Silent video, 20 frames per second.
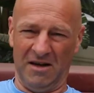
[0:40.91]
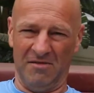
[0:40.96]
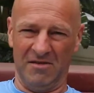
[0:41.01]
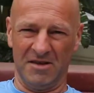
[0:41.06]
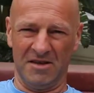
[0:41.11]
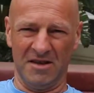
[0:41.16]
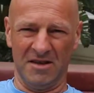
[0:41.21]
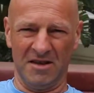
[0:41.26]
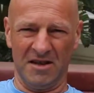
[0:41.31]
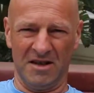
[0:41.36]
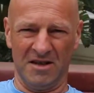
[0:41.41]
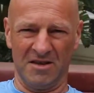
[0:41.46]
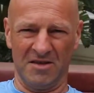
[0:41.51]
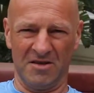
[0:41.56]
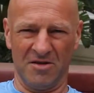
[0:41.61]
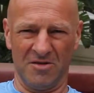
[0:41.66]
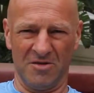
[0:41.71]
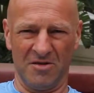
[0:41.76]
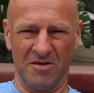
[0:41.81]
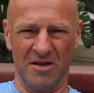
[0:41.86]
Wir sind
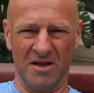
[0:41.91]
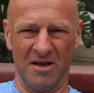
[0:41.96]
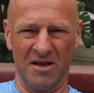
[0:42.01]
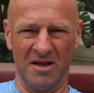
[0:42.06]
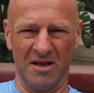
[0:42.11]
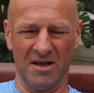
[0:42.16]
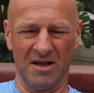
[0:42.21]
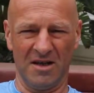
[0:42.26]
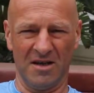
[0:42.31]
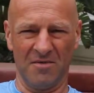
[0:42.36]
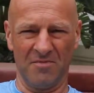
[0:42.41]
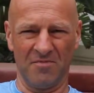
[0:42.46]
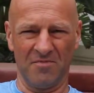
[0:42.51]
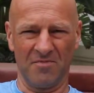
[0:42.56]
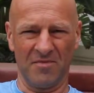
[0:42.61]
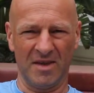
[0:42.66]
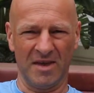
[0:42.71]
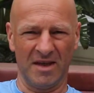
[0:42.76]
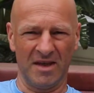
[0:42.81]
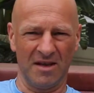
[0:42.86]
also
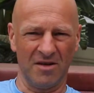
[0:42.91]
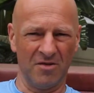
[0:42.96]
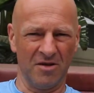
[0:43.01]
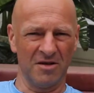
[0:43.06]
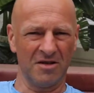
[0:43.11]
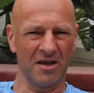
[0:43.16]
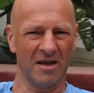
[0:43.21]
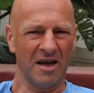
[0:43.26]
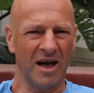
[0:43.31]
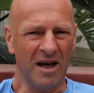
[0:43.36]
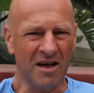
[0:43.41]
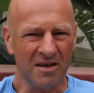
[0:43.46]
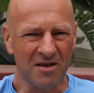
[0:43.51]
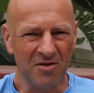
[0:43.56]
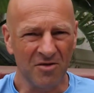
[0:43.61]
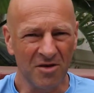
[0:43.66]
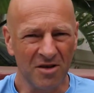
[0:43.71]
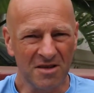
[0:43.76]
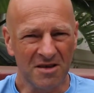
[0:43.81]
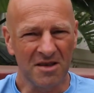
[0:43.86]
ähm,
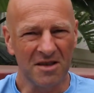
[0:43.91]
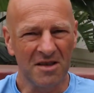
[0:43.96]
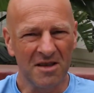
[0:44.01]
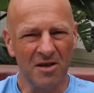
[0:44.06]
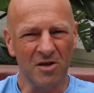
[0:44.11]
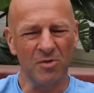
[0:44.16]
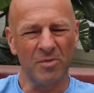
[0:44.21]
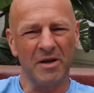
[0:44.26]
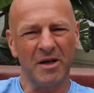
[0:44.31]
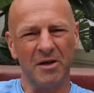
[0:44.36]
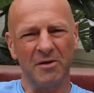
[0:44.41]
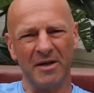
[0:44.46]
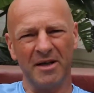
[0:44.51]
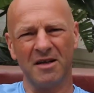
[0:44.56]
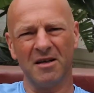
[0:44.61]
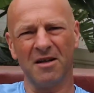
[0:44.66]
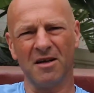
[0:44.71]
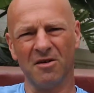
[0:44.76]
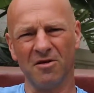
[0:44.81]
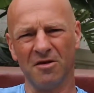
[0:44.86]
1998 hier über die
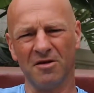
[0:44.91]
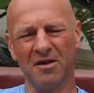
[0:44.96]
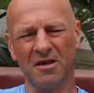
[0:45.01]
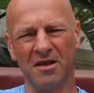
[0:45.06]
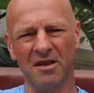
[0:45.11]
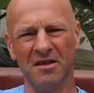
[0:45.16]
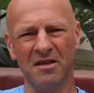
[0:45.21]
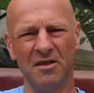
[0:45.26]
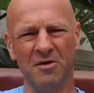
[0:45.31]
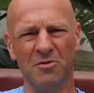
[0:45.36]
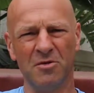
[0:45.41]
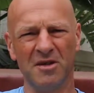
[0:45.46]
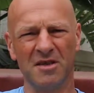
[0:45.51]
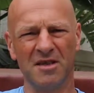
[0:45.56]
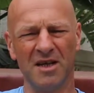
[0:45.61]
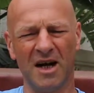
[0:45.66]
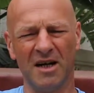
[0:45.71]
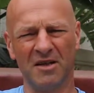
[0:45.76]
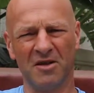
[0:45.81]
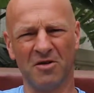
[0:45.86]
Green Card Lotterie in die
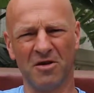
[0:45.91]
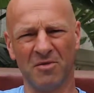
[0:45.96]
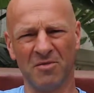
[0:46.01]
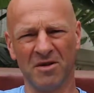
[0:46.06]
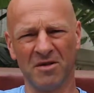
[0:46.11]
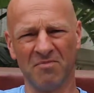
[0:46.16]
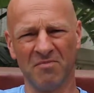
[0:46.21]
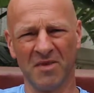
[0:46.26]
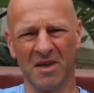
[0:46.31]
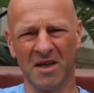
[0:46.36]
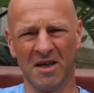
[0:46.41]
USA gekommen.